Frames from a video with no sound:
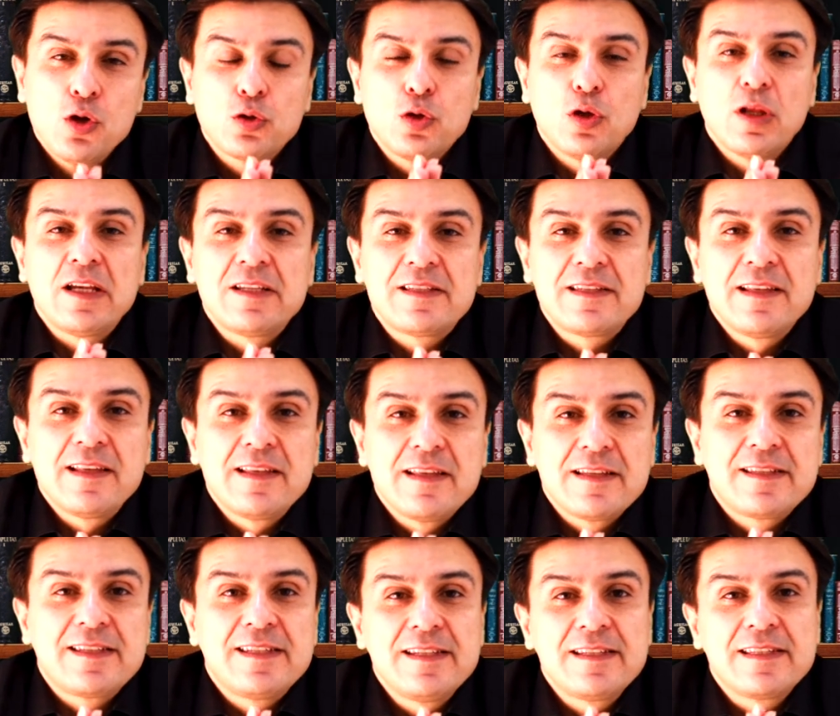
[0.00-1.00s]
Dolayısıyla
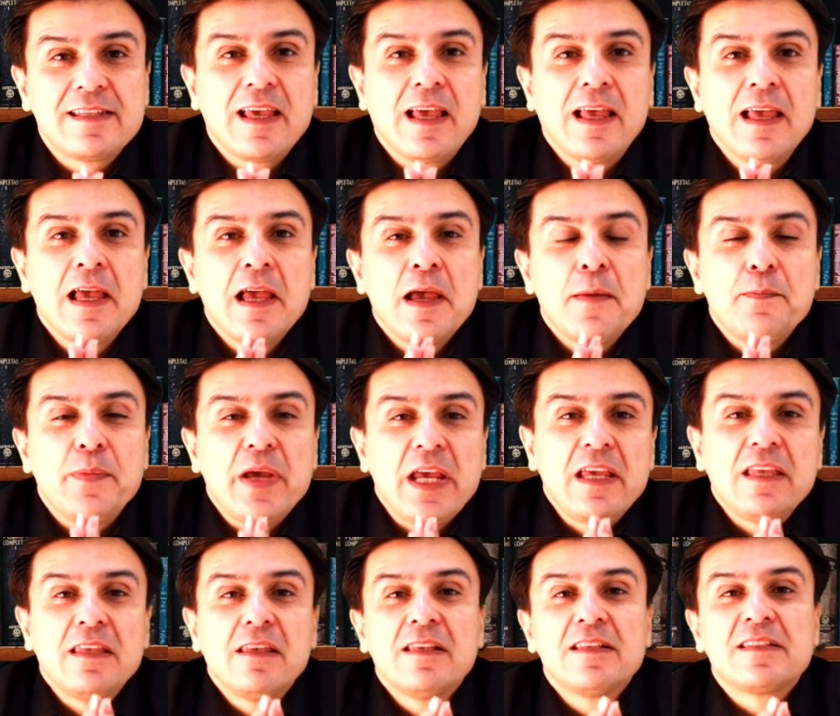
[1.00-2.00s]
da siz de
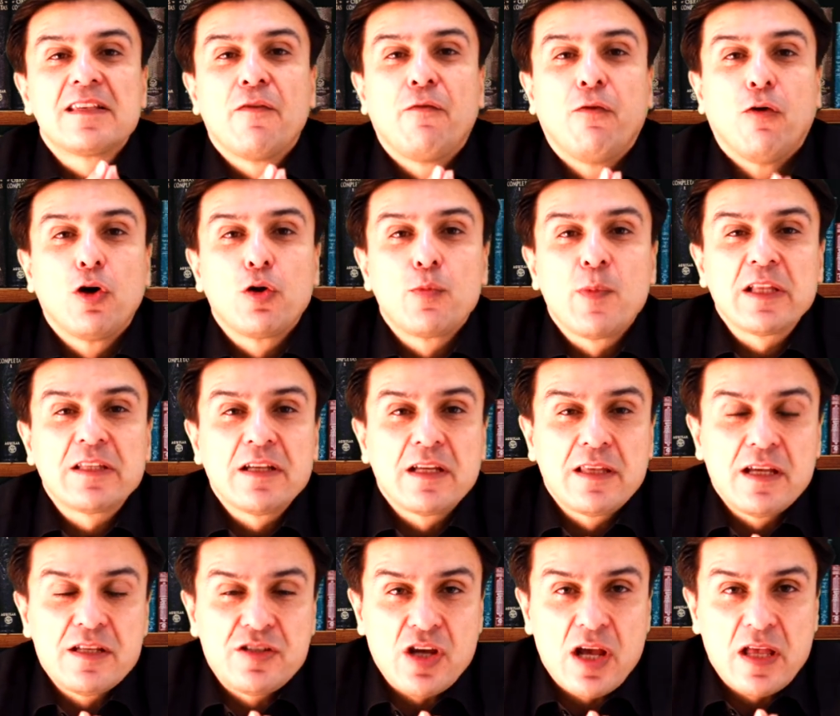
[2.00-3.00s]
beyninize format
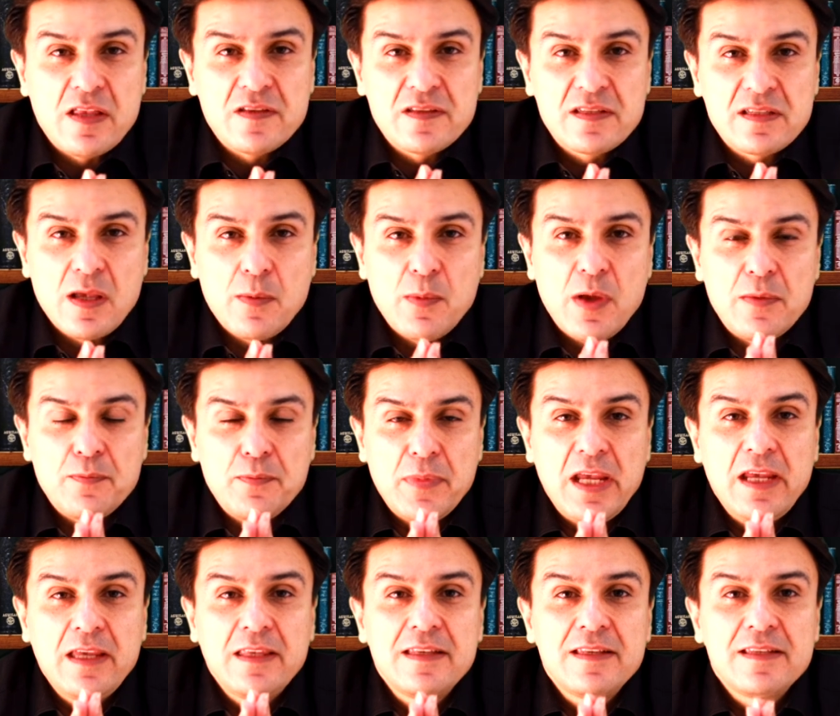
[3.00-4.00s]
atacağınız zaman,
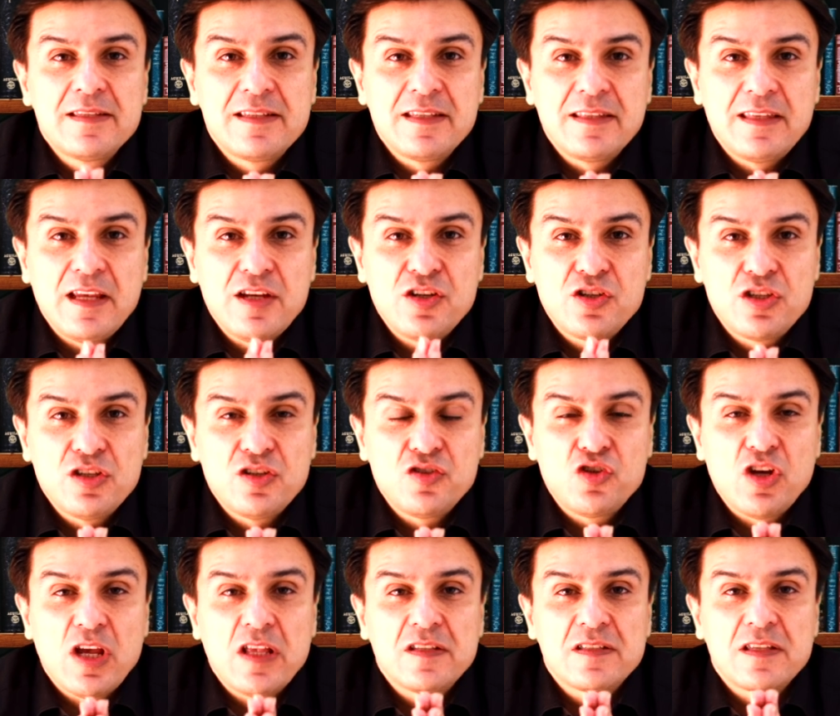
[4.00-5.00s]
beyninizi
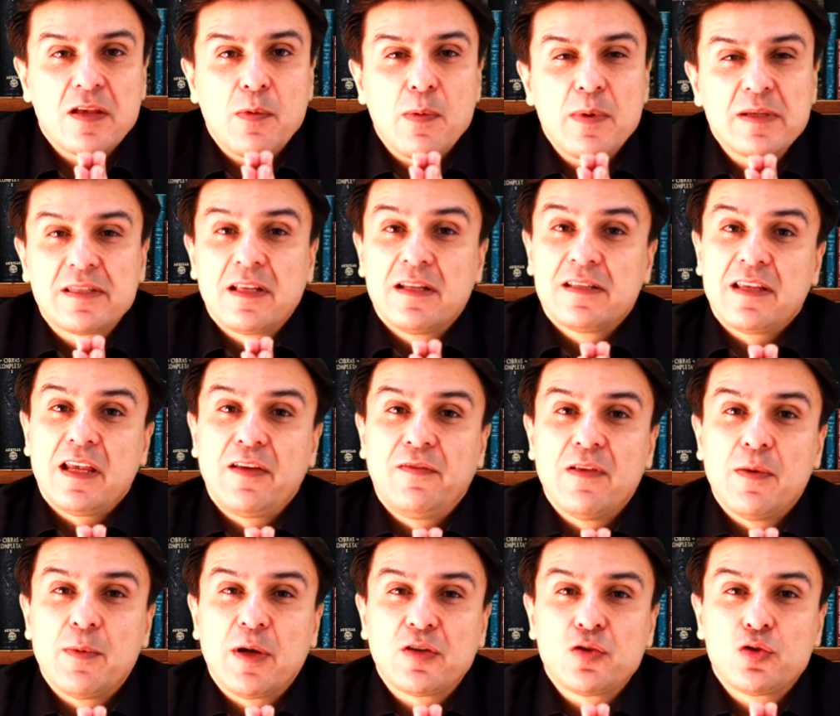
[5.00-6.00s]
değiştireceğiniz zaman mesela
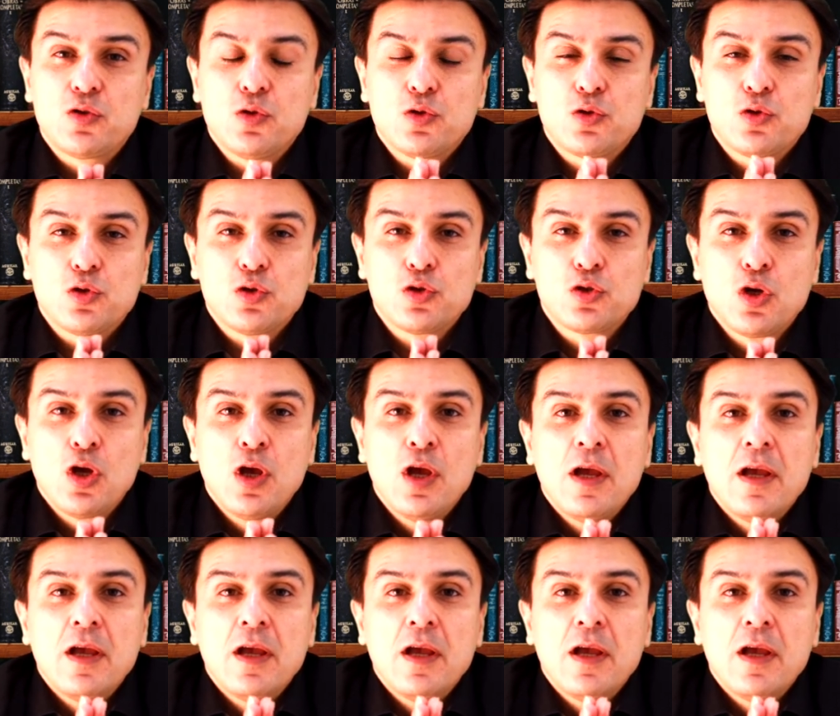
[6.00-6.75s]
zayıflamak istiyorsunuz.